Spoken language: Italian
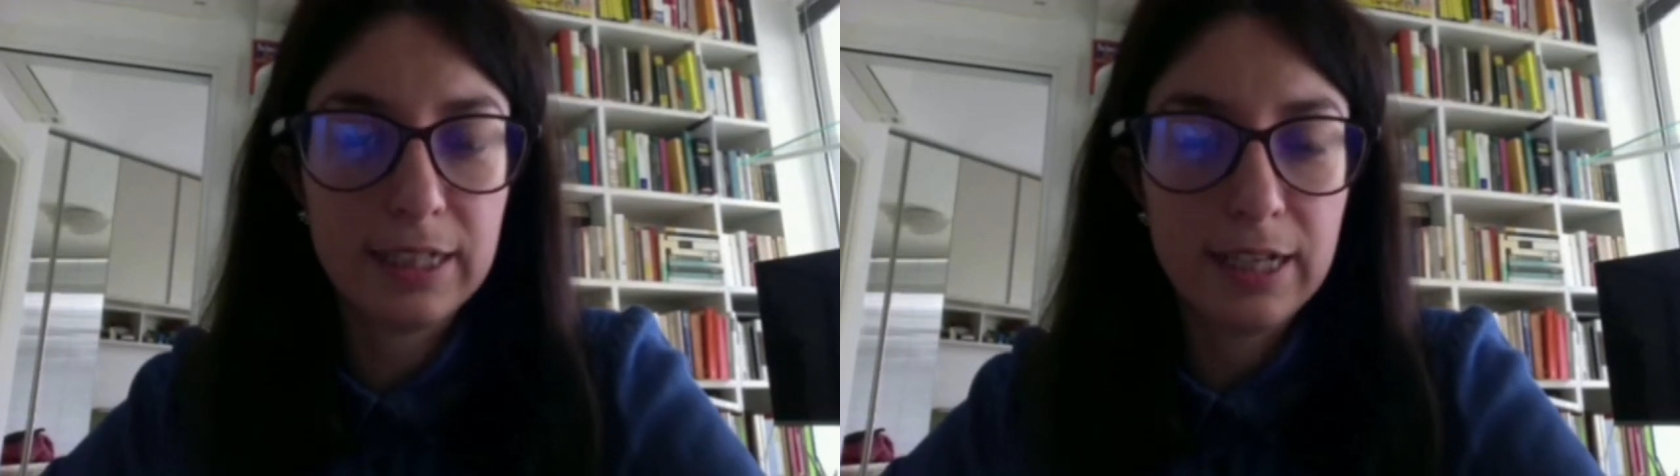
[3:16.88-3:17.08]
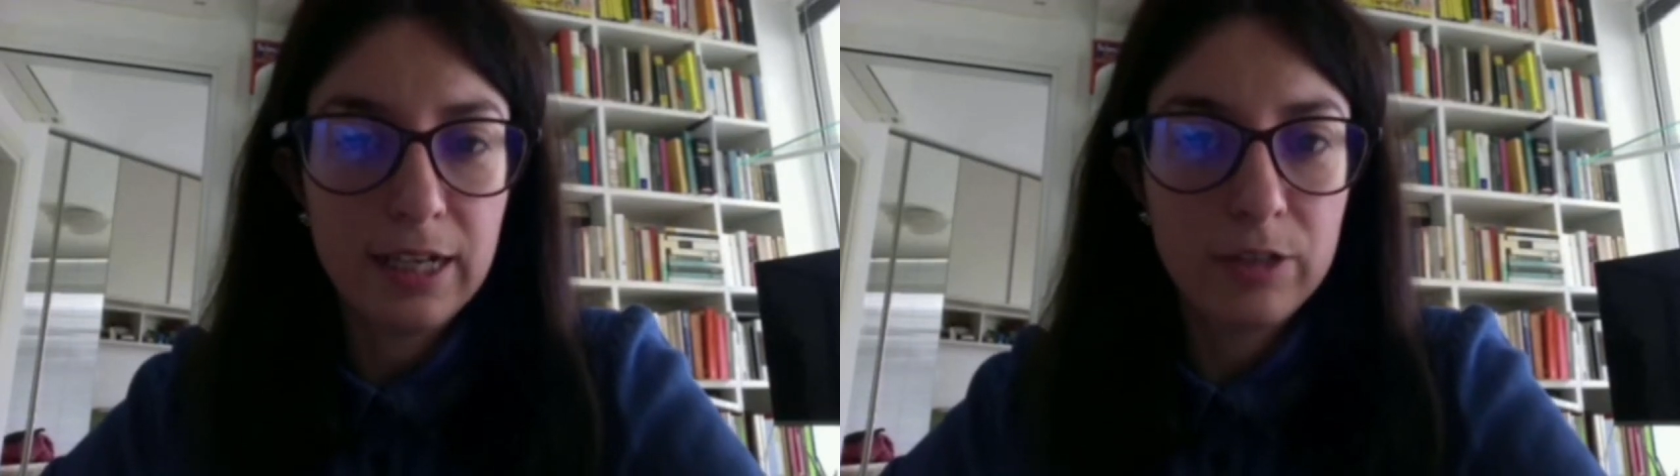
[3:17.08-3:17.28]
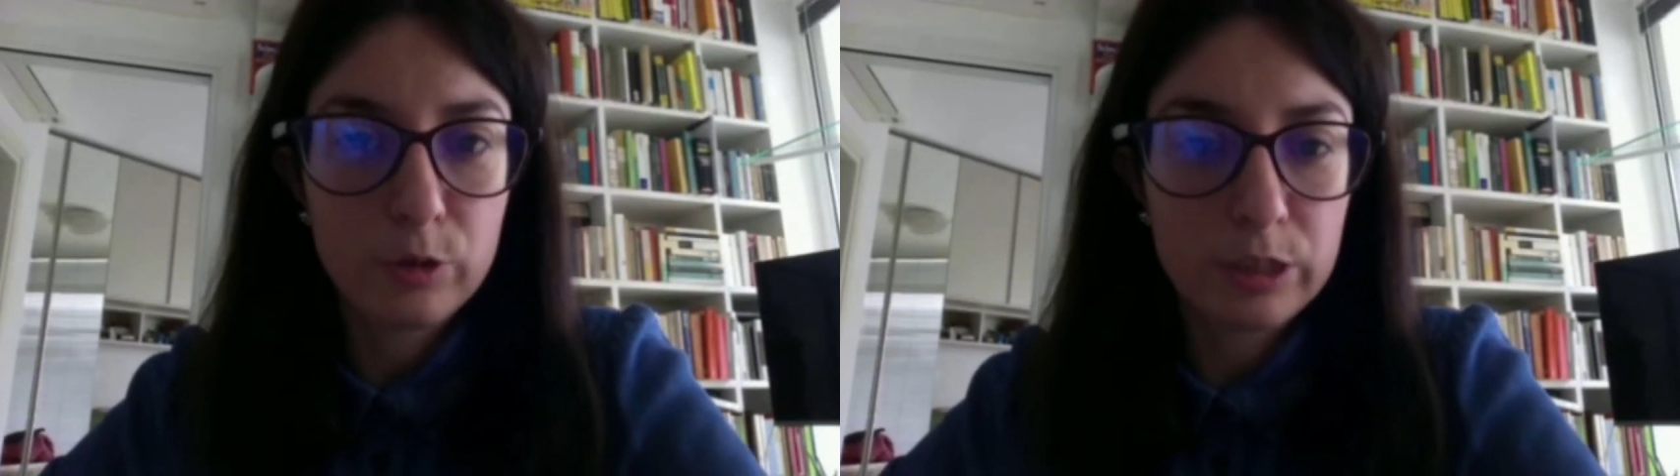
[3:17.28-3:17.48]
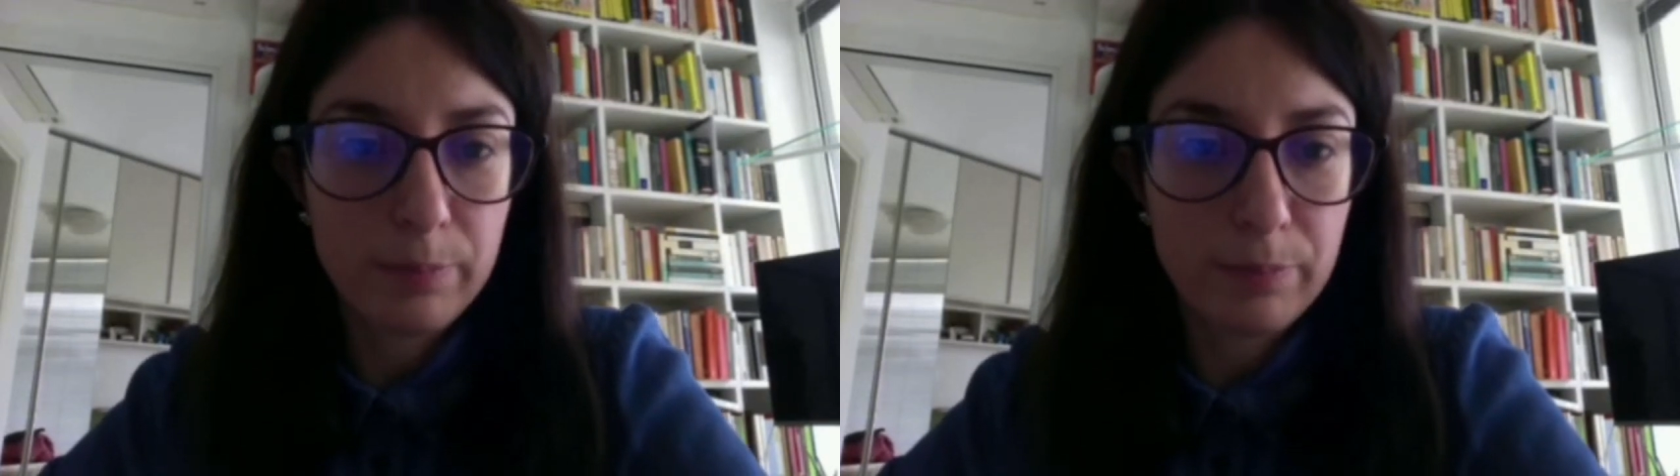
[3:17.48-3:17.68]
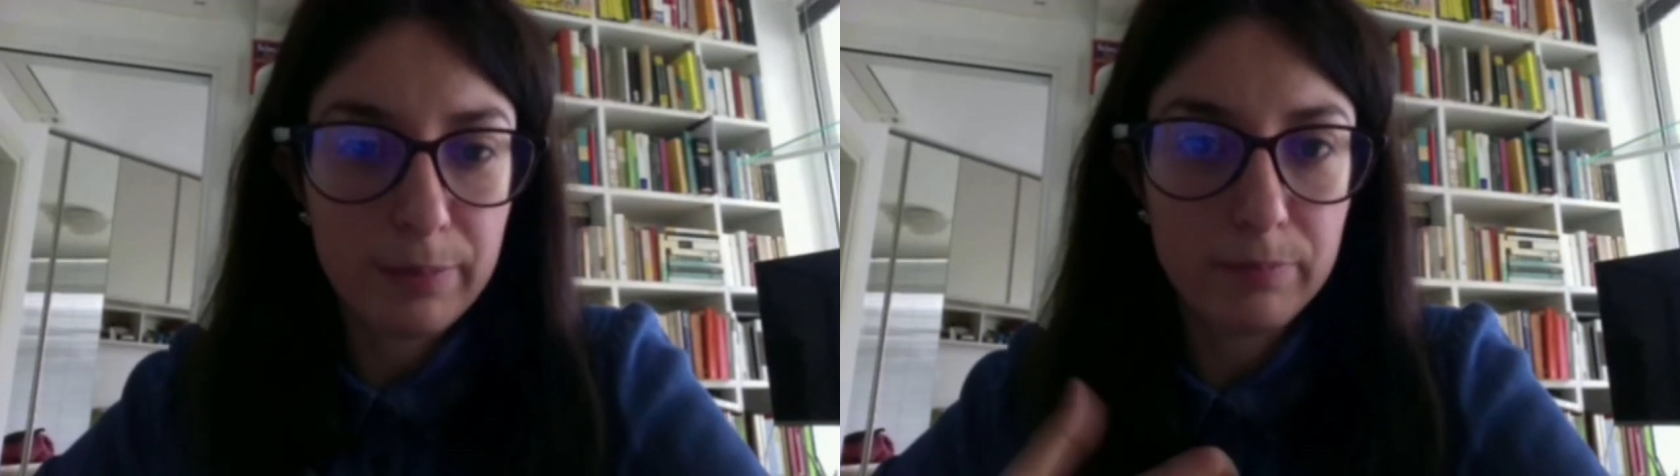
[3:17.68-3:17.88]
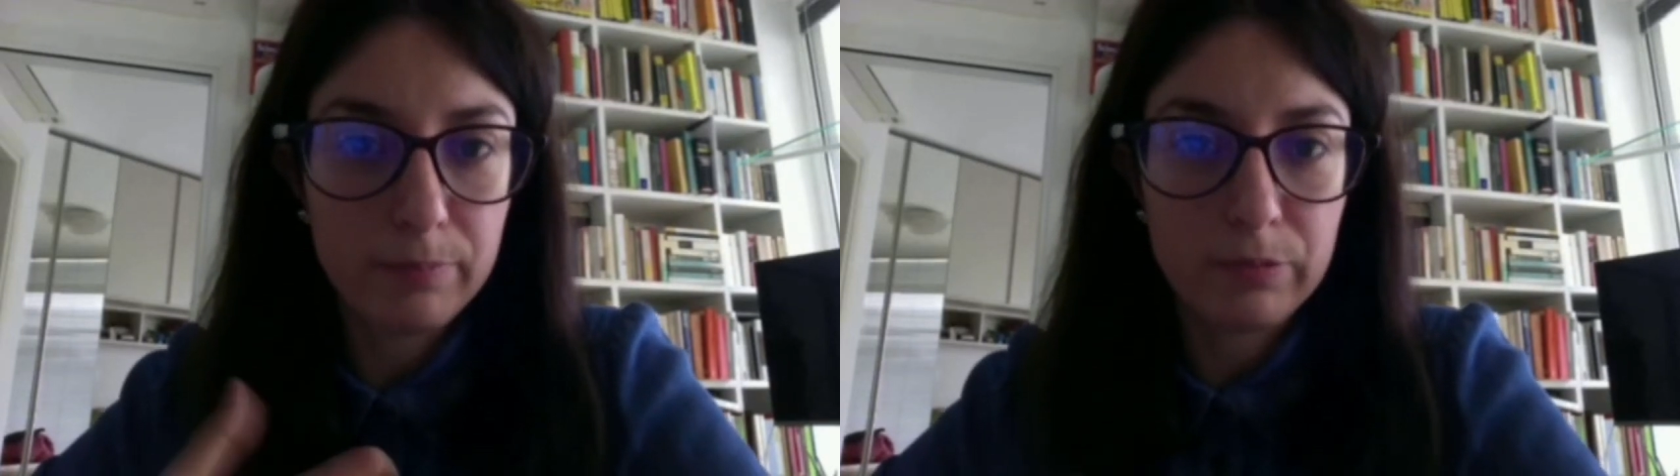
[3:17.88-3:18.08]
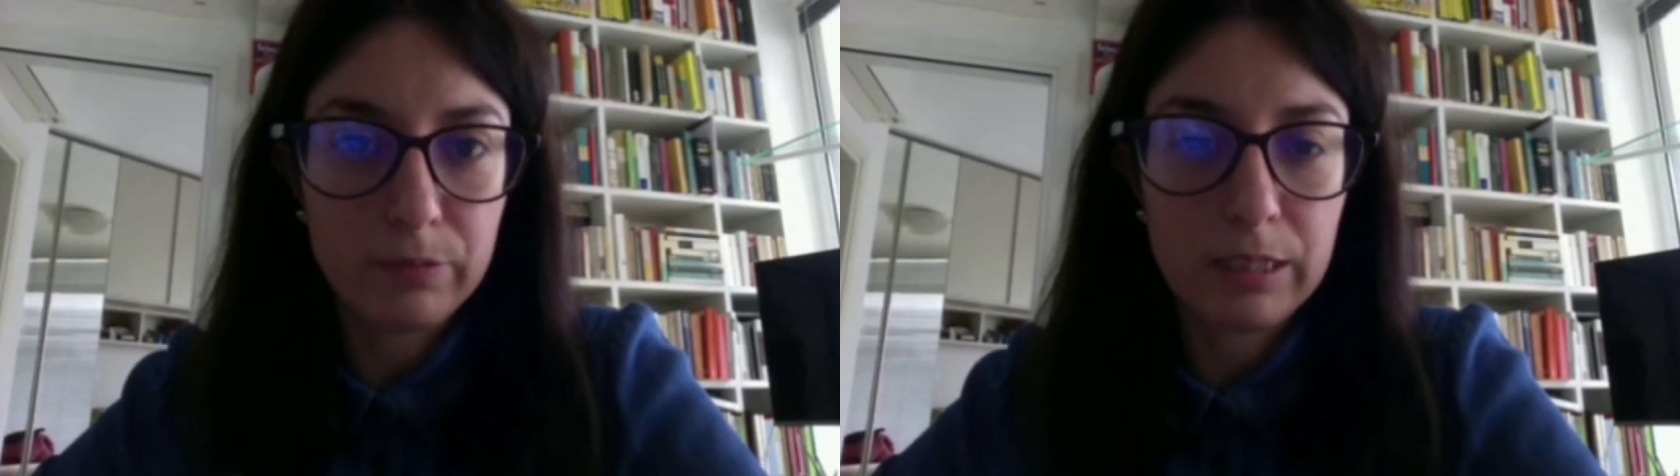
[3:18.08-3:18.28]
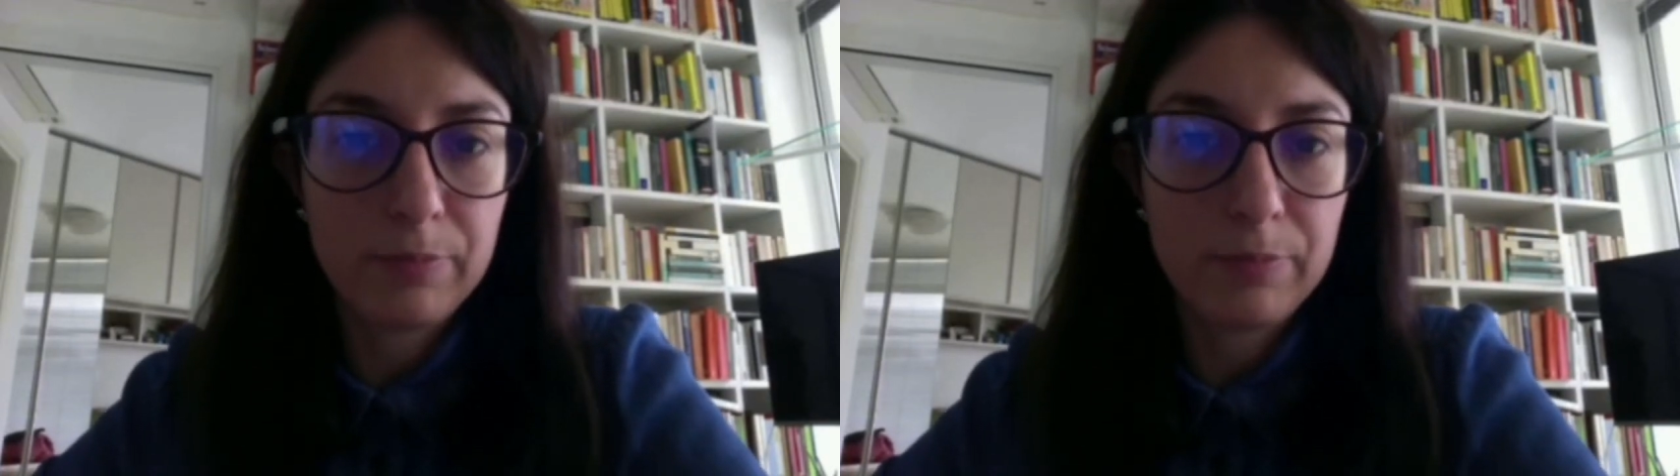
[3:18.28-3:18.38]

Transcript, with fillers: non sempre, mh, mm,